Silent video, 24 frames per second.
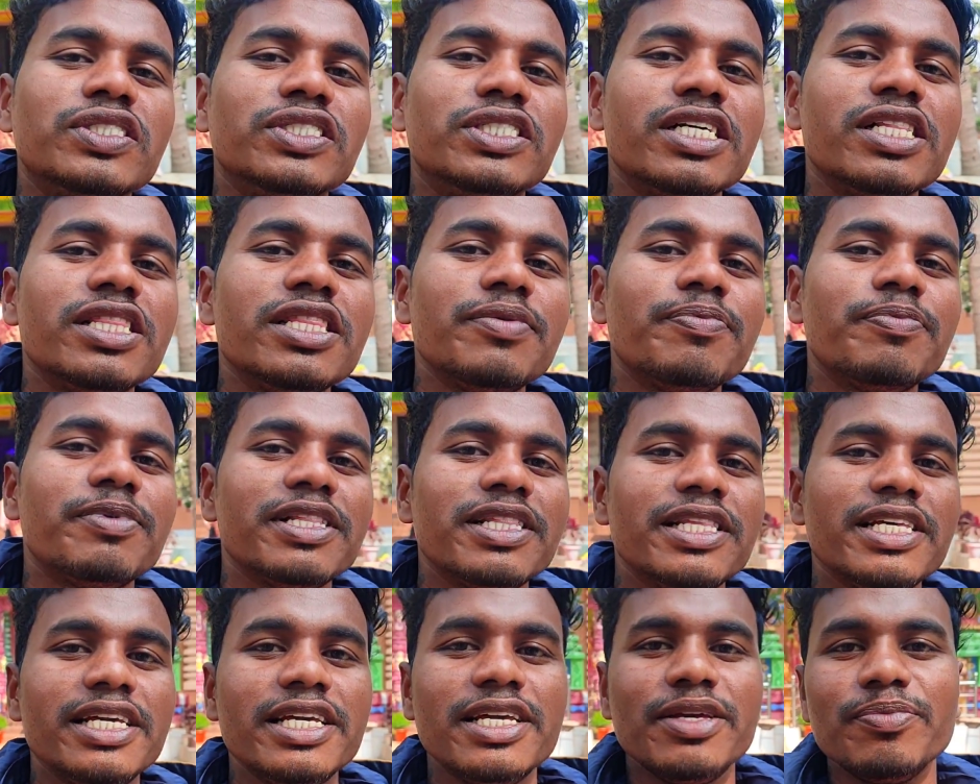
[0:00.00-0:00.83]
जल्दी
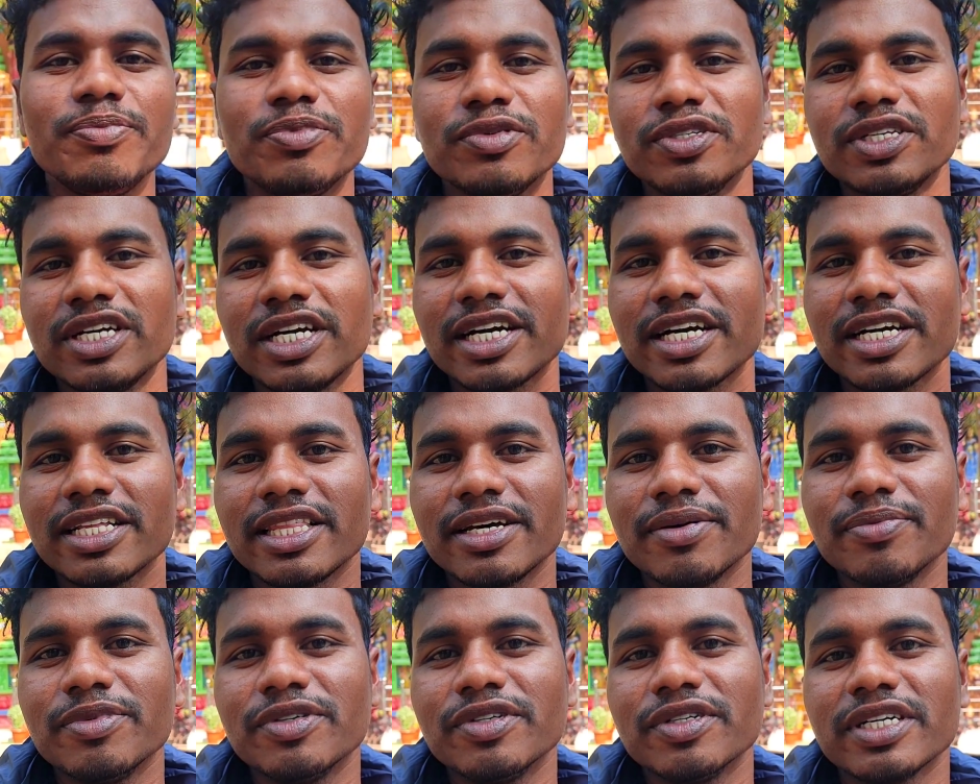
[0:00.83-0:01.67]
पल्दी ही पूजा
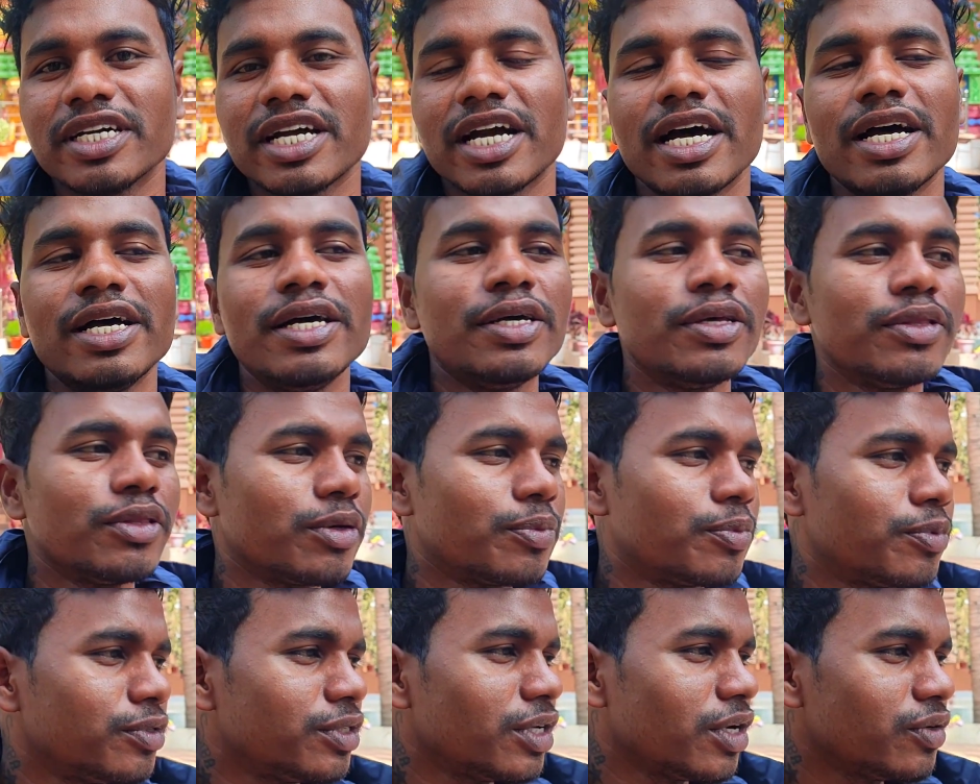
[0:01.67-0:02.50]
ख़त्म हो गया
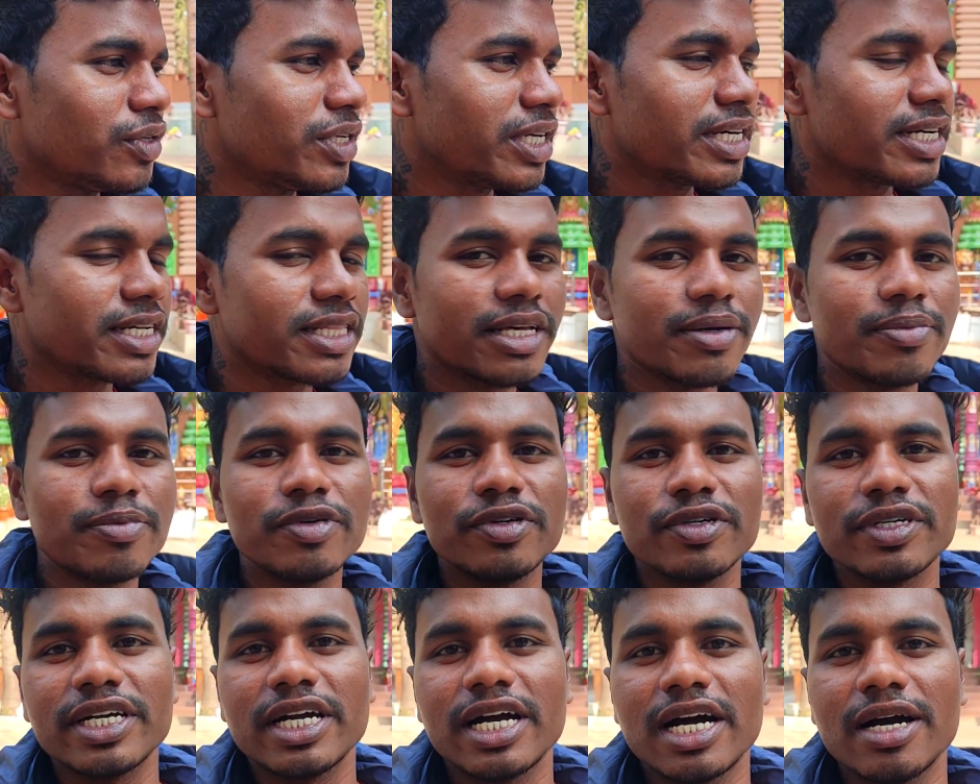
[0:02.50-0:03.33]
तो पूजा वूजा ख़त्म
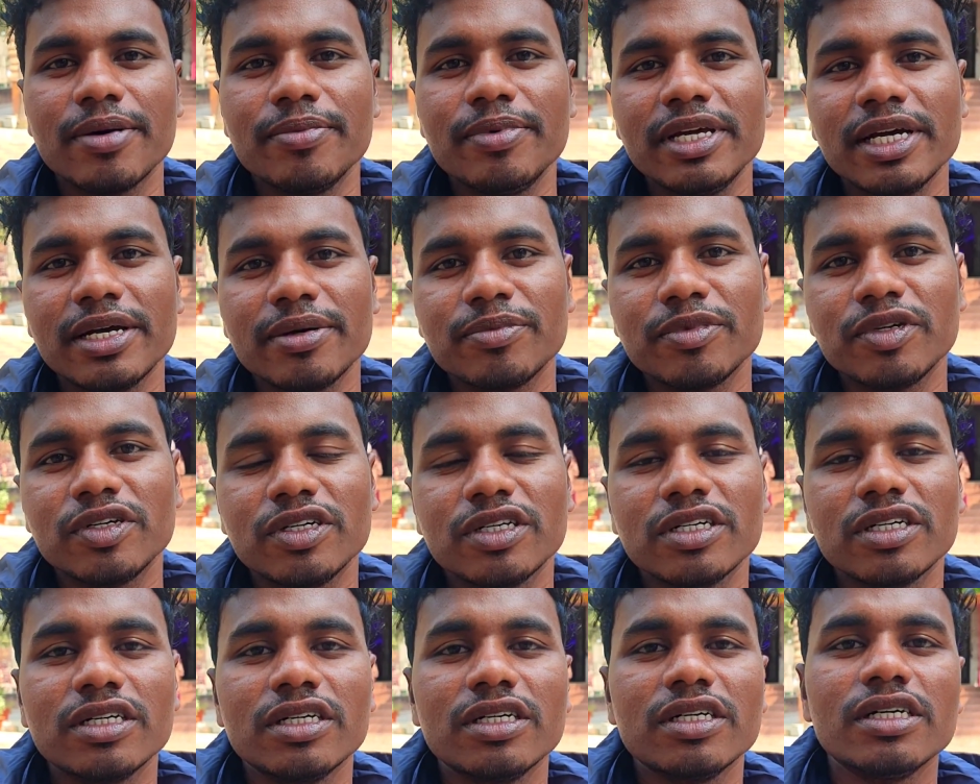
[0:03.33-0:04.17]
हो गया अभी हम
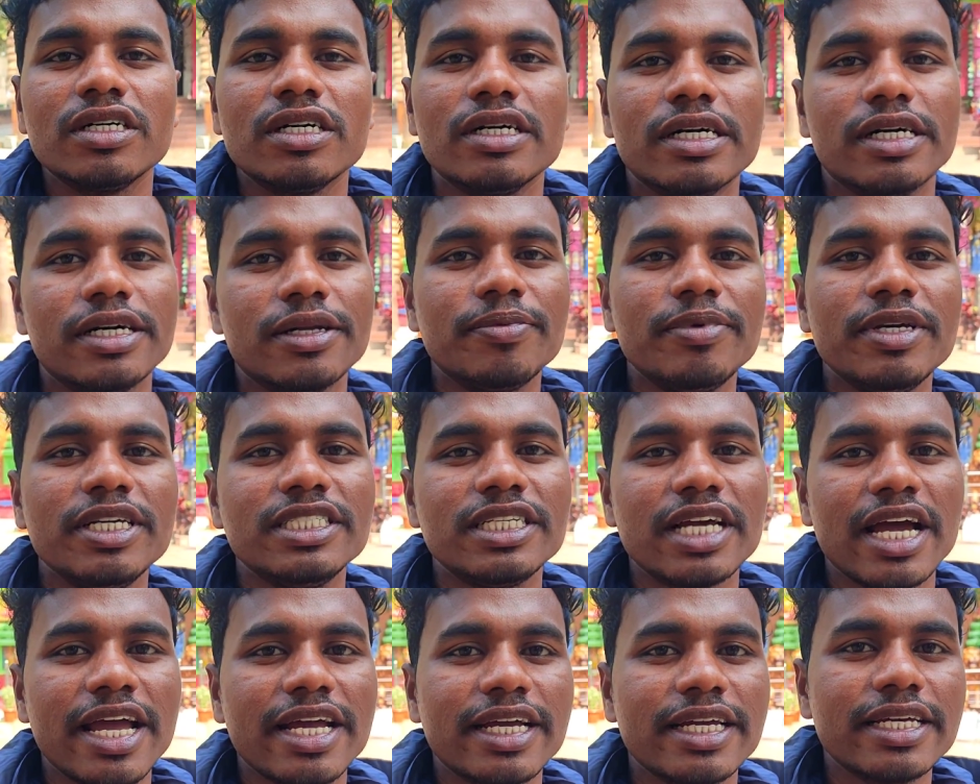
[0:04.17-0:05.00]
लोग घर भी
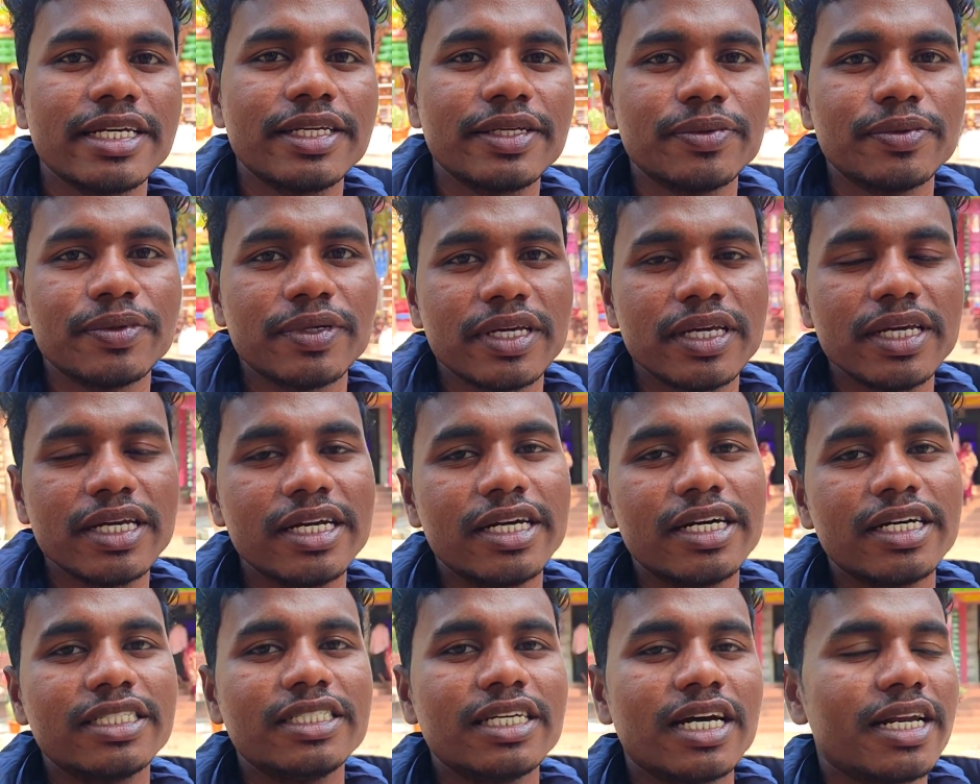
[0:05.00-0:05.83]
जाएंगे क्योंकि
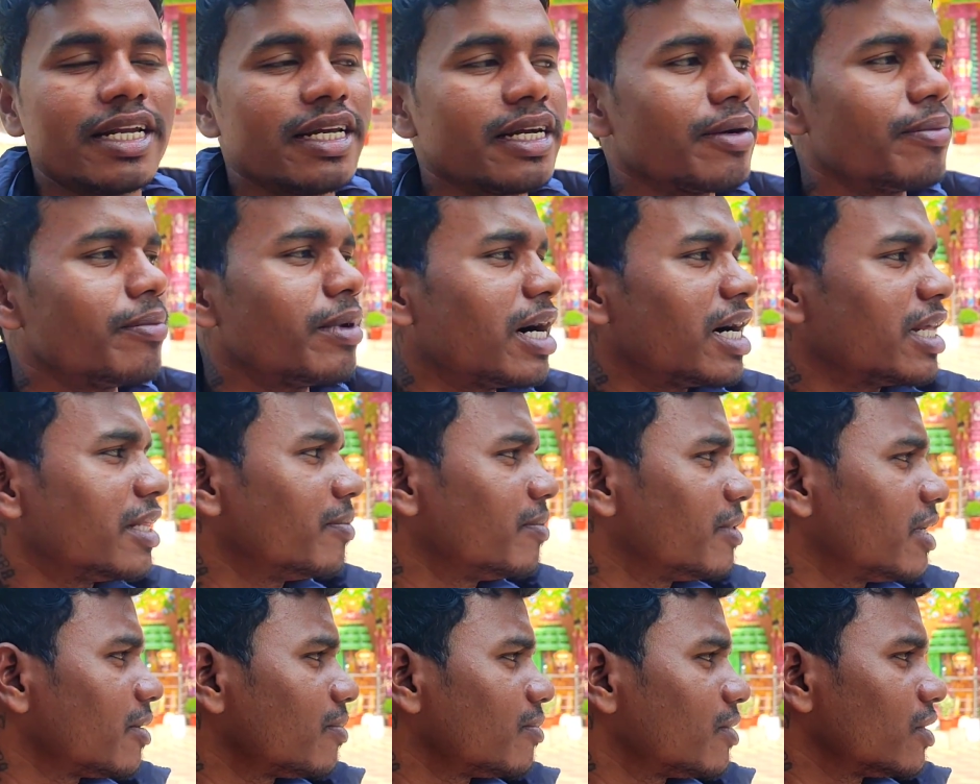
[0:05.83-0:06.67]
घर जाने के बाद
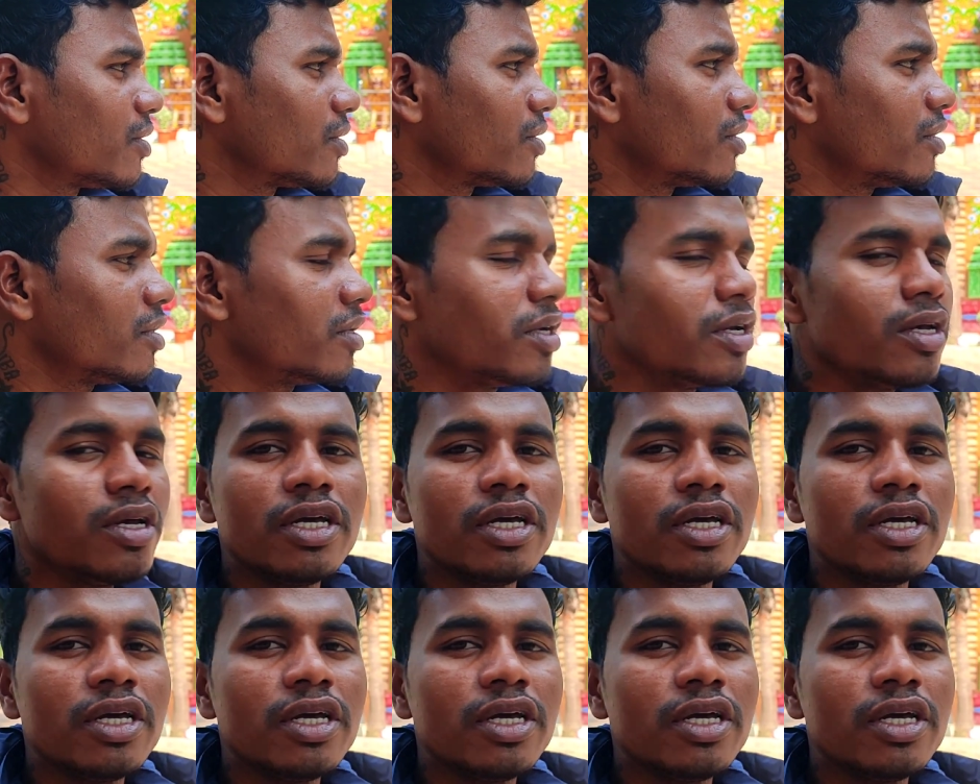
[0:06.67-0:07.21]
में हम लोग को